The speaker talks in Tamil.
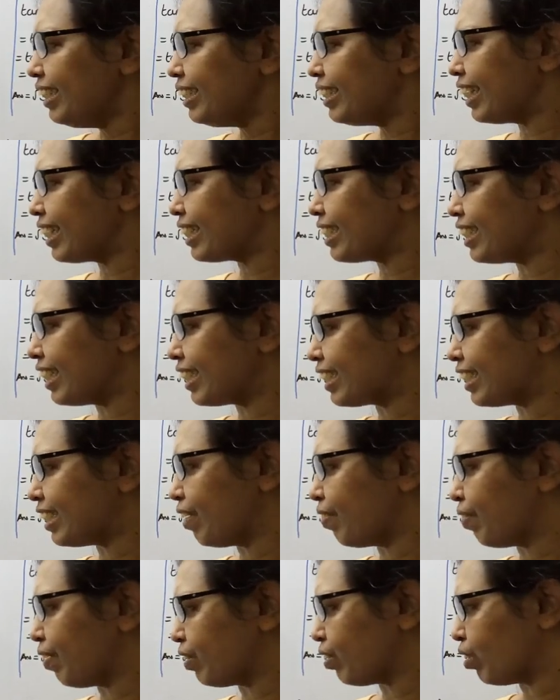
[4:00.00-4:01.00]
சிக்ஸ்
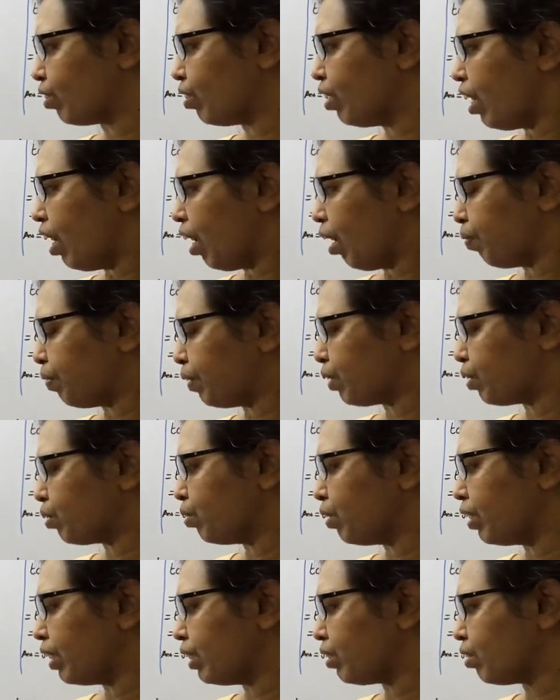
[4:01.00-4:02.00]
சிக்ஸ்டி வந்துடும் அப்போ டூ
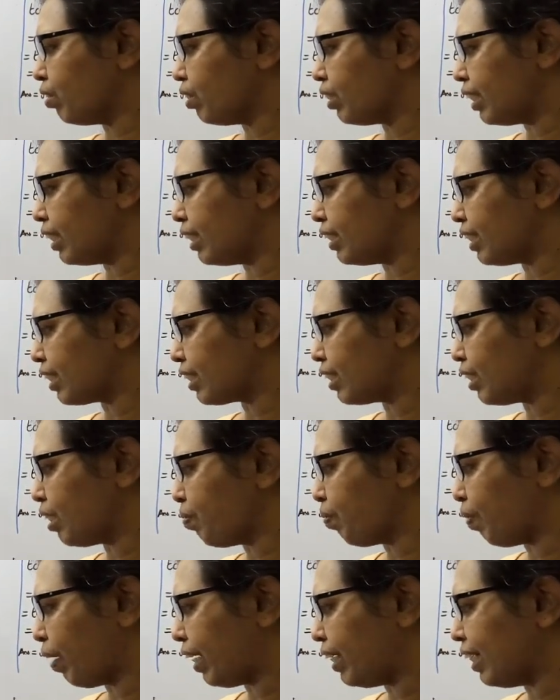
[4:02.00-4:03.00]
இன்டூ த்ரீ சிக்ஸ்டி
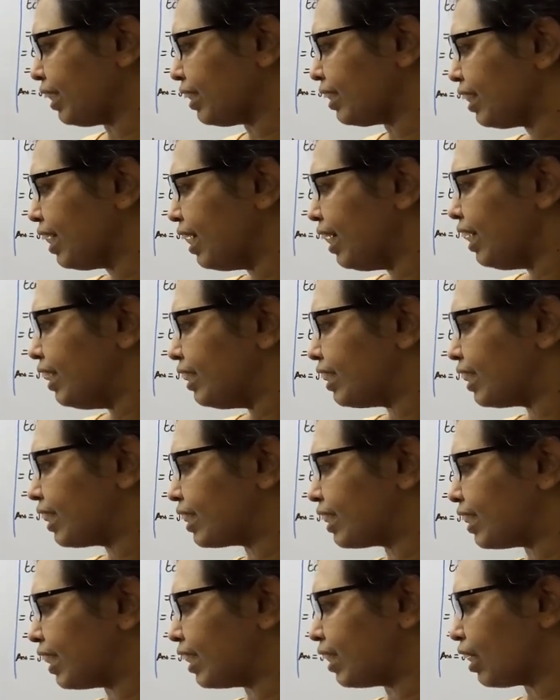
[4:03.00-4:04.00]
மைனஸ்
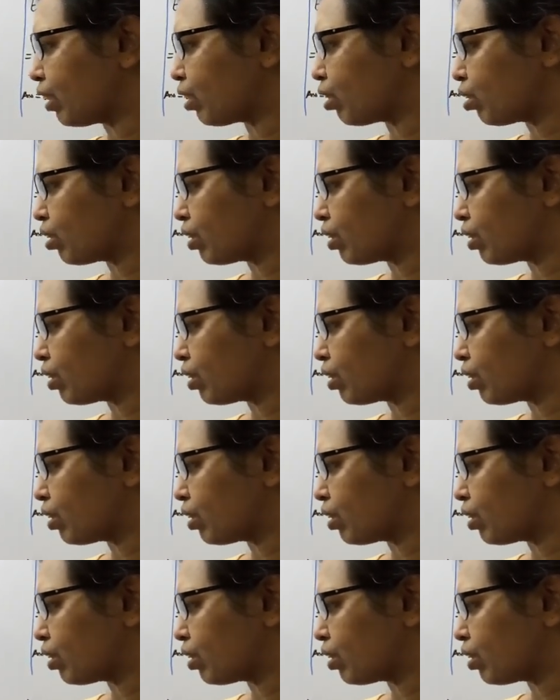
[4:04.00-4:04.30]
சிக்ஸ்டி இந்த